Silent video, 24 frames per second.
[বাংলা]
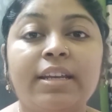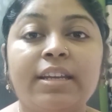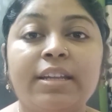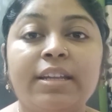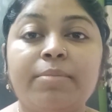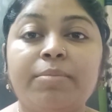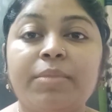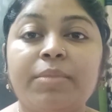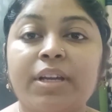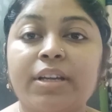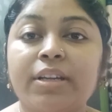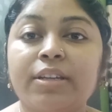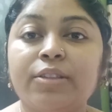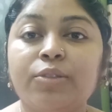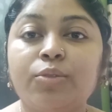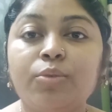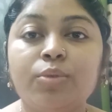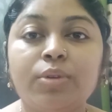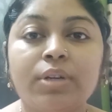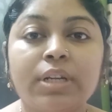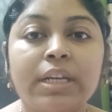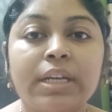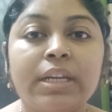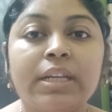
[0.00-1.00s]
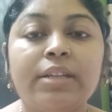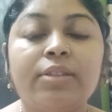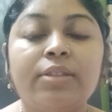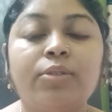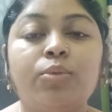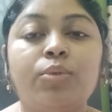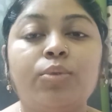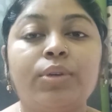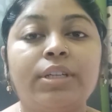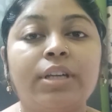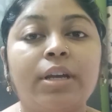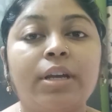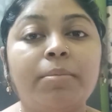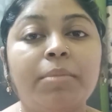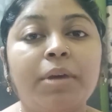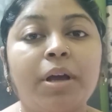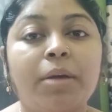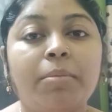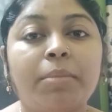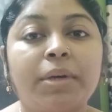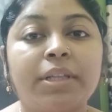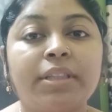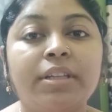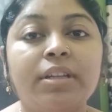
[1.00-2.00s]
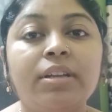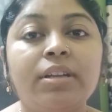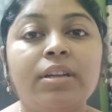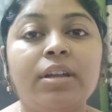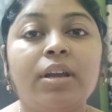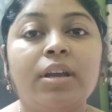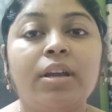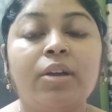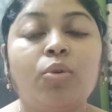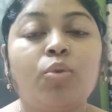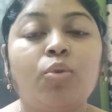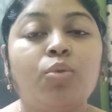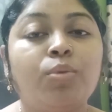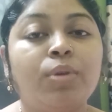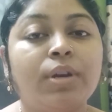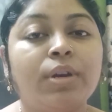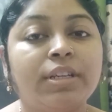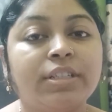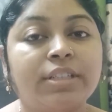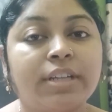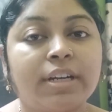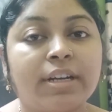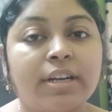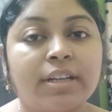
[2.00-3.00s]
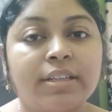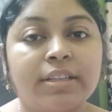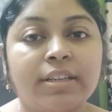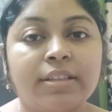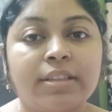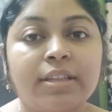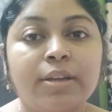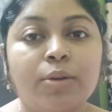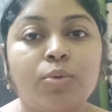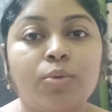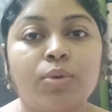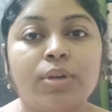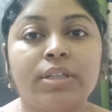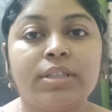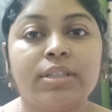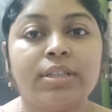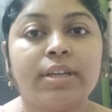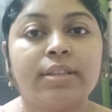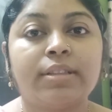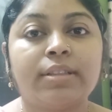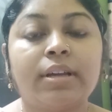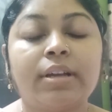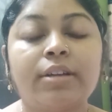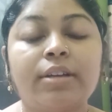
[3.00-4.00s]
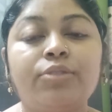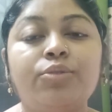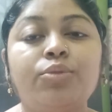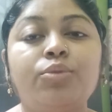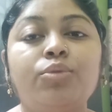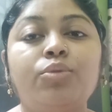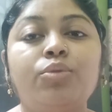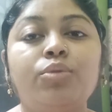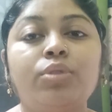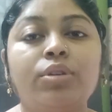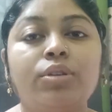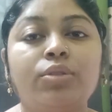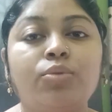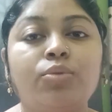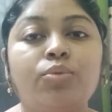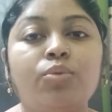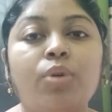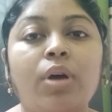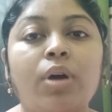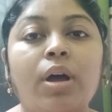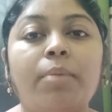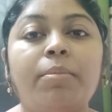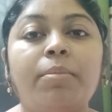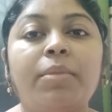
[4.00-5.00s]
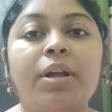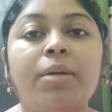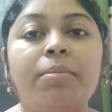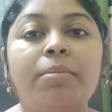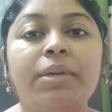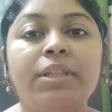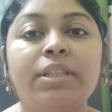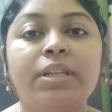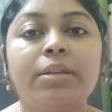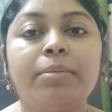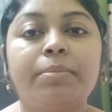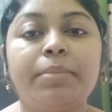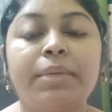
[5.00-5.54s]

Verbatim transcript: ডিমটা কিন্তু রিলিজ হয়ে যায় বা আমাদের ওভুলেশনটা যাতে হয়ে যায় তার জন্য কিন্তু আমরা আমাদের